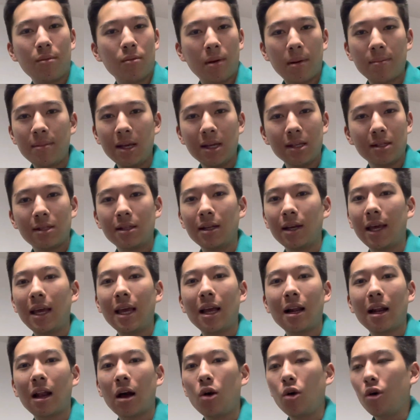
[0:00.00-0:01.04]
Bei mir ist eine
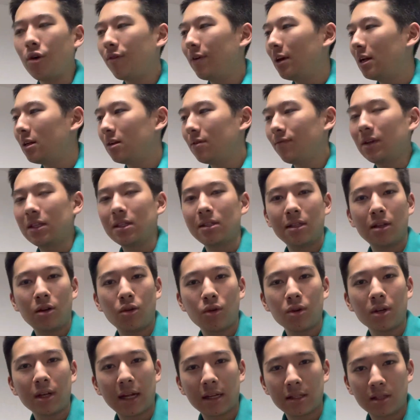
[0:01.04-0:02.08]
Regel, auch wenn es eine
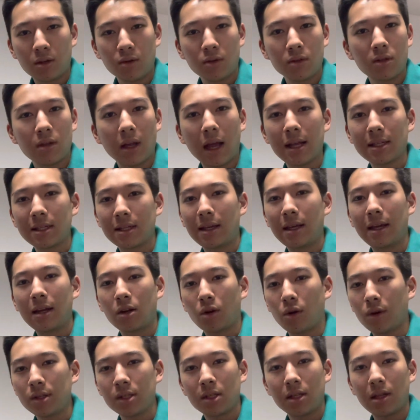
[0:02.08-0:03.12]
Kontraktionsphase geht,
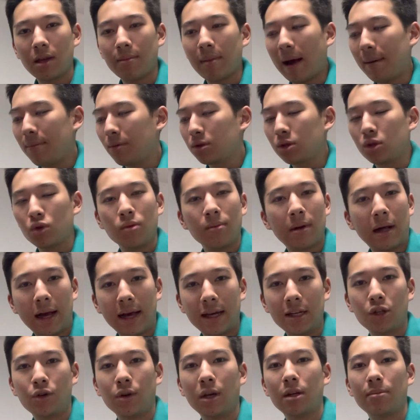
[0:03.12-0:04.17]
trotzdem ab und zu mal einen
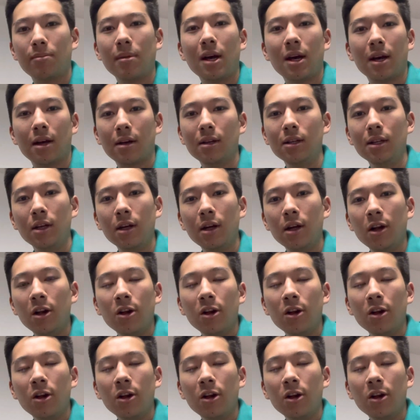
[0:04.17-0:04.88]
Trade machen